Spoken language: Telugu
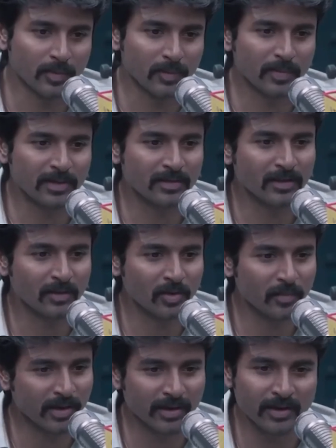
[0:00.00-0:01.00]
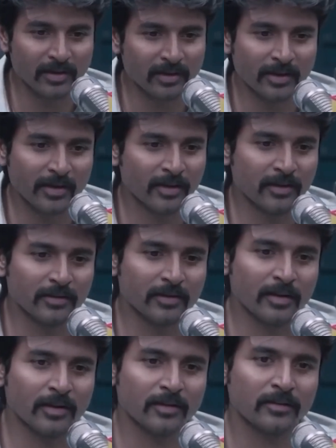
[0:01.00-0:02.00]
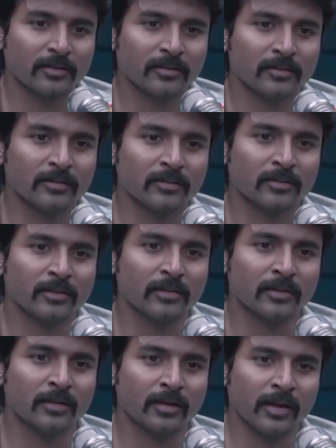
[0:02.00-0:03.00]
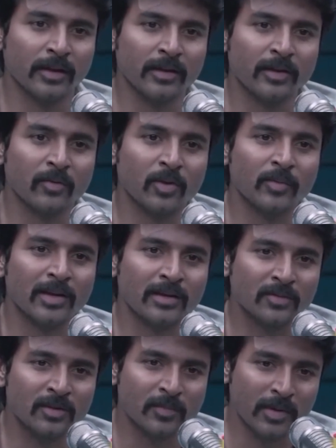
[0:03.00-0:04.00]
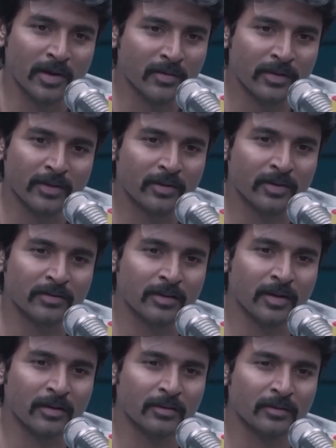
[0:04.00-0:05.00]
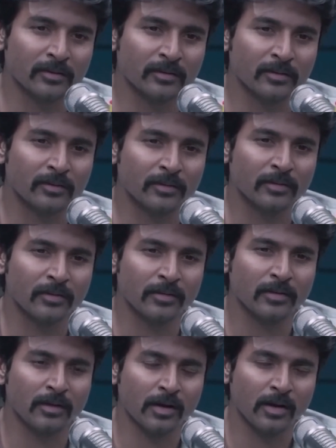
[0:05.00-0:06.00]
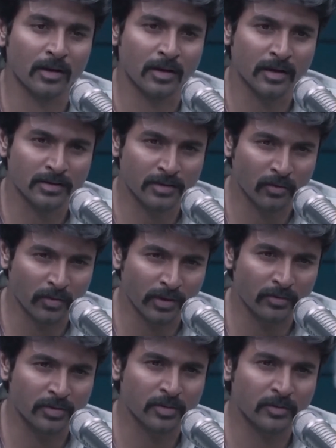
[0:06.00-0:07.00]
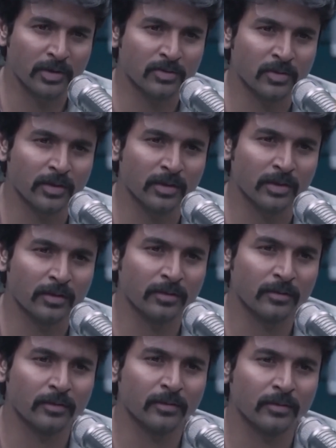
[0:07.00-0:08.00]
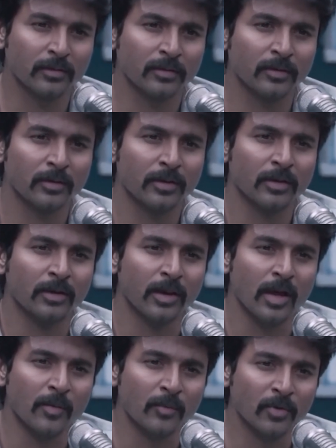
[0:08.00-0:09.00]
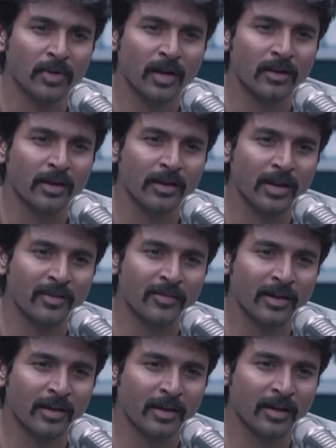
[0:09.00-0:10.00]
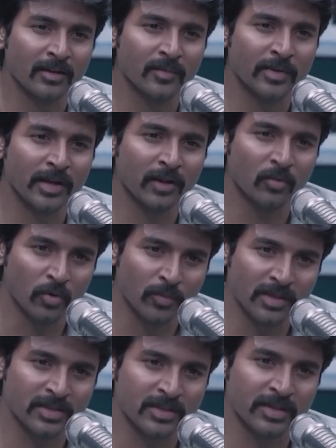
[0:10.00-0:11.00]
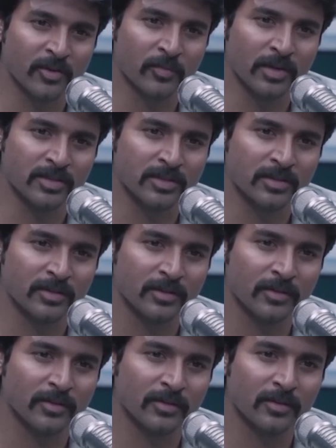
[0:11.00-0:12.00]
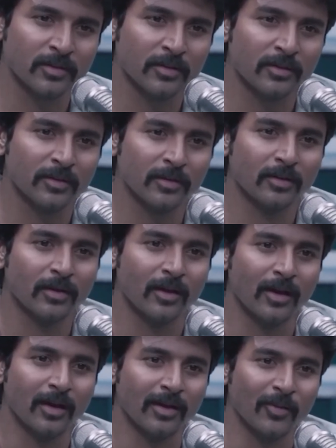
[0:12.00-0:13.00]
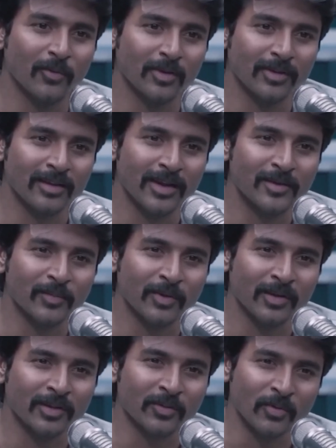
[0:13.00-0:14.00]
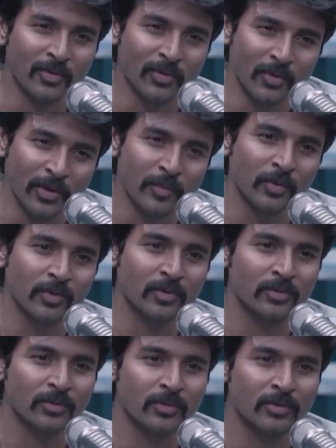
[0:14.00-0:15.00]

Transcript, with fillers: నేనిప్పుడు మాట్లాడేది ఎంతమంది వింటున్నారో నాకు తెలీదు ఎంతమంది నేను చెప్పింది చేస్తారో కూడా నాకు తెలీదు కానీ చివరిగా ఒక్క మాట చెప్తున్నాను నేను మూర్ఖుని కాదు నిజాయితీ గల కూలోని నిరూపించడానికి నెల రోజులు పట్టింది కానీ మీకు లైట్ ఆన్ చేసే ఆ ఒక్క